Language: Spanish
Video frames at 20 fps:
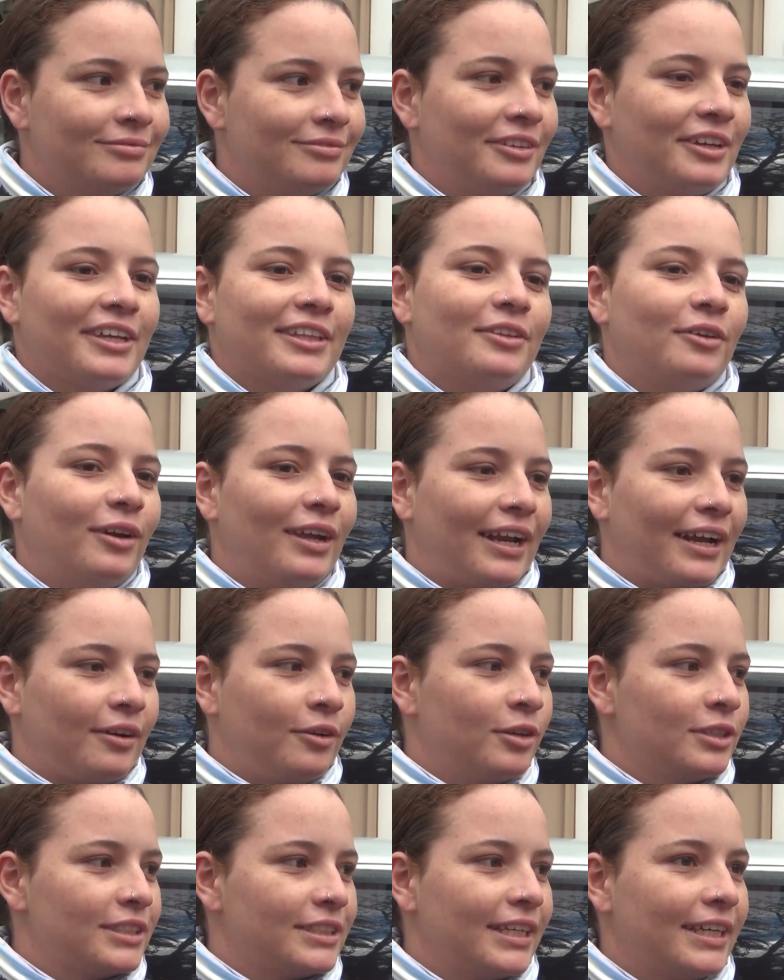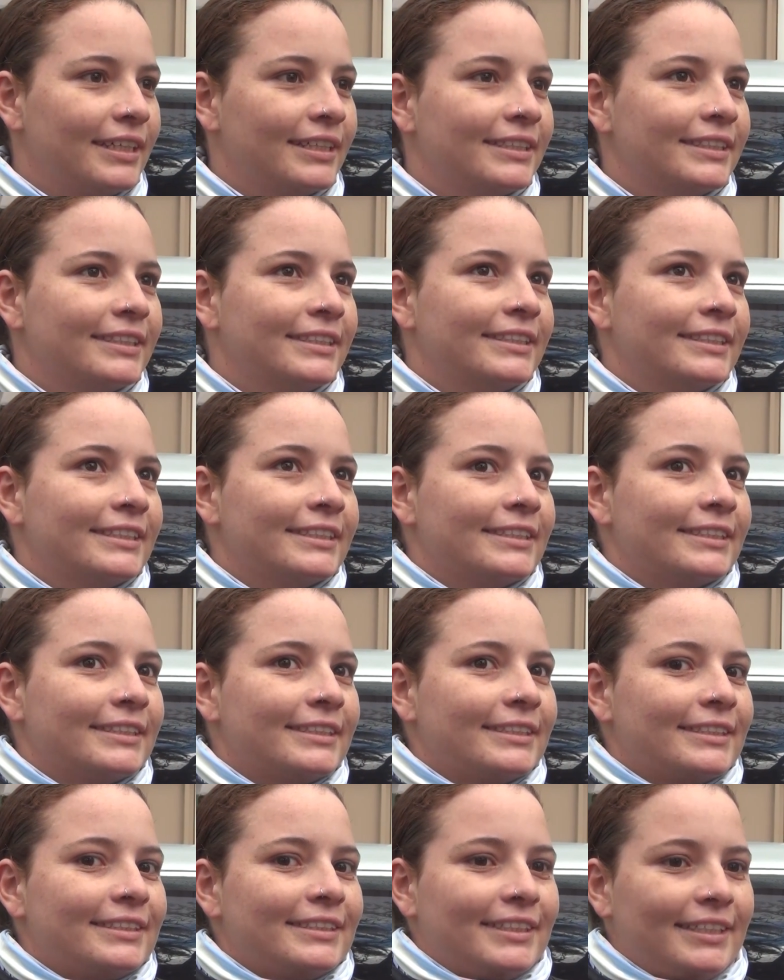Fui a toda la costa.
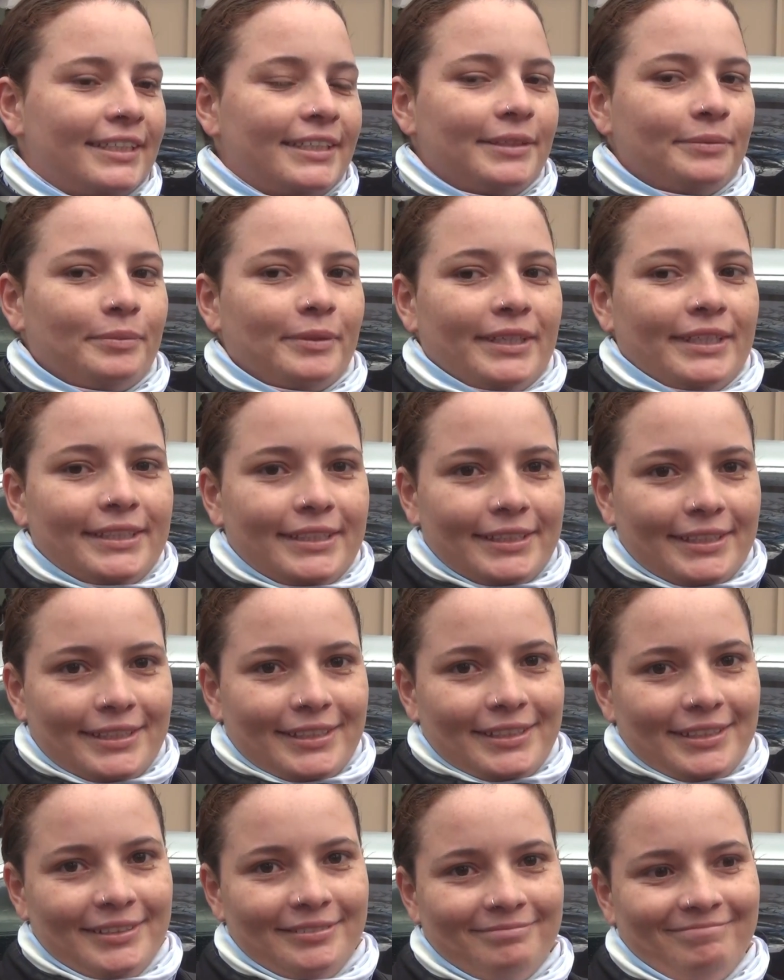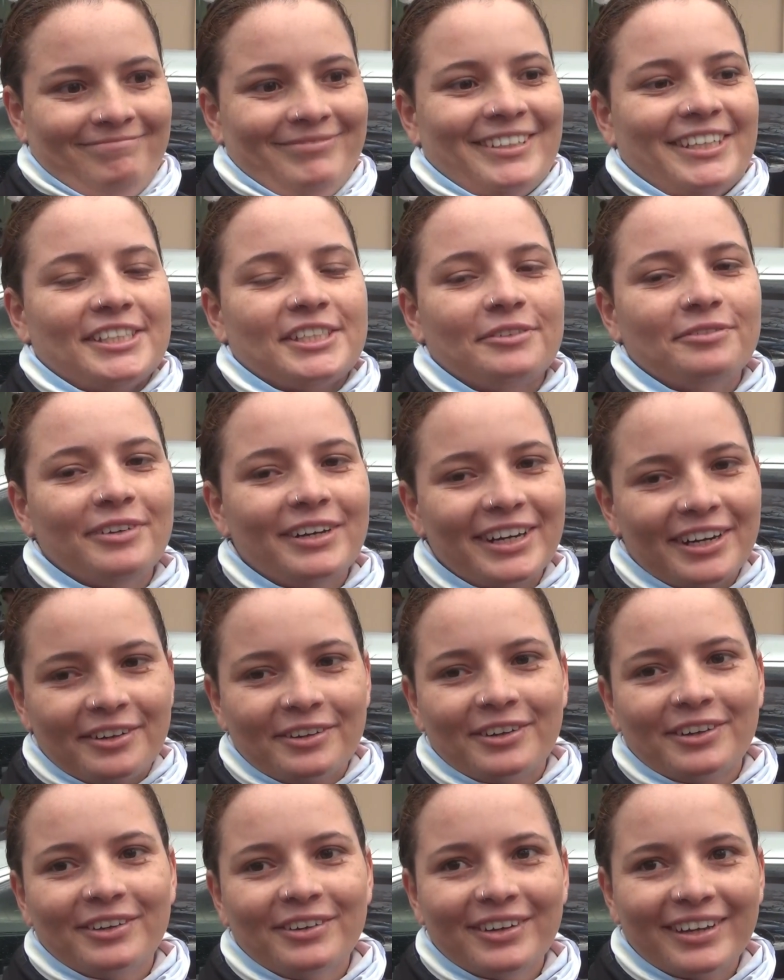Y pues ese fue el
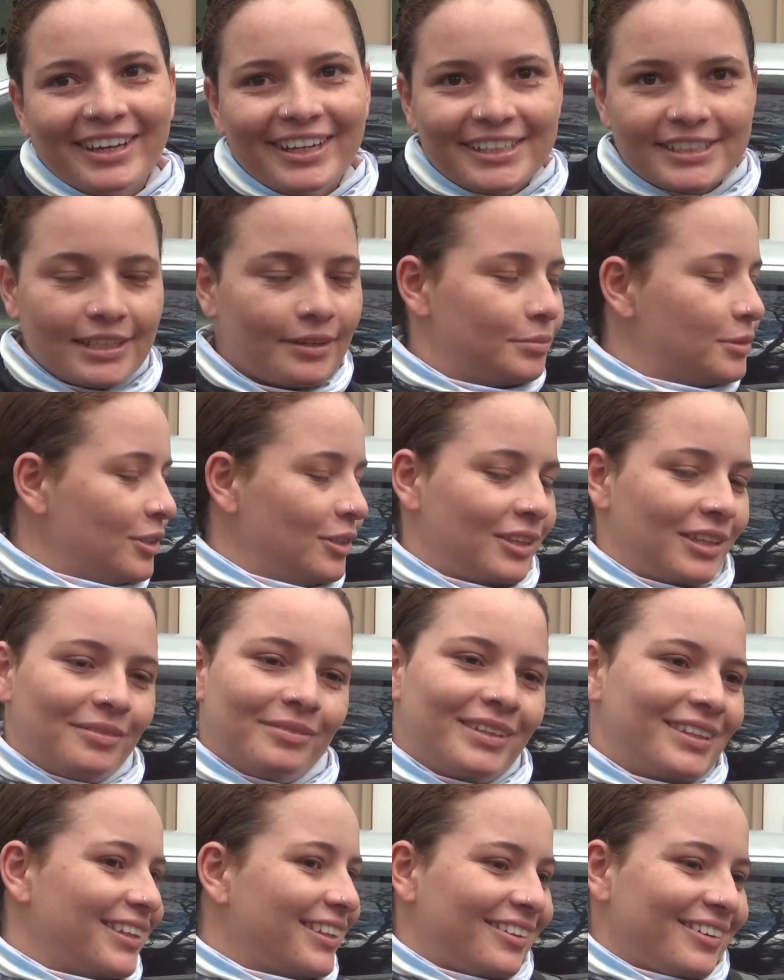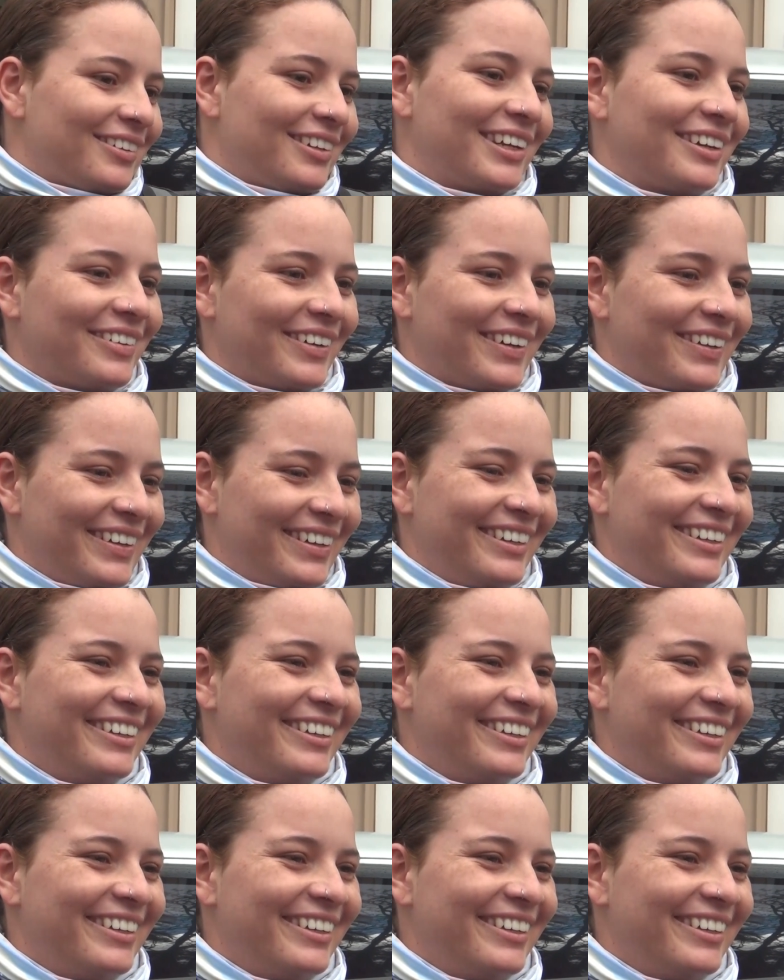recorrido que hice, absolutamente todo el Ecuador.